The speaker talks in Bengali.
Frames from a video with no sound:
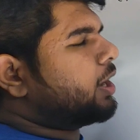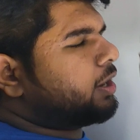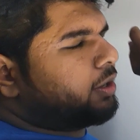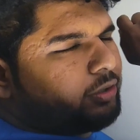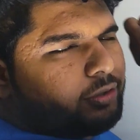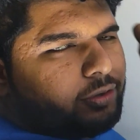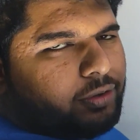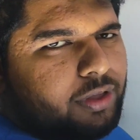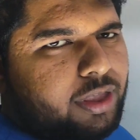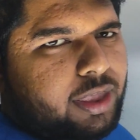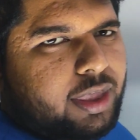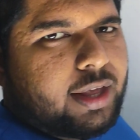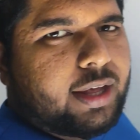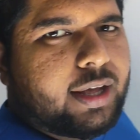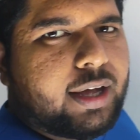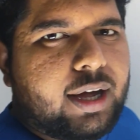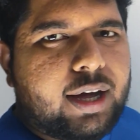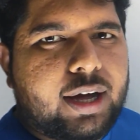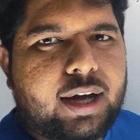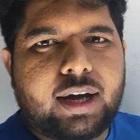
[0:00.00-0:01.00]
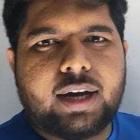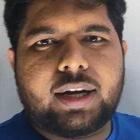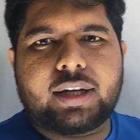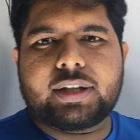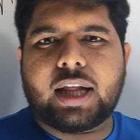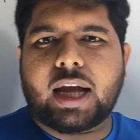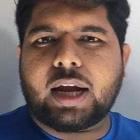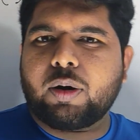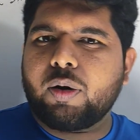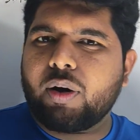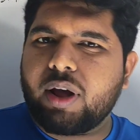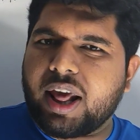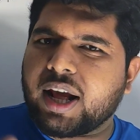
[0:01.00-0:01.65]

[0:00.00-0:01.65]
পারো দেখো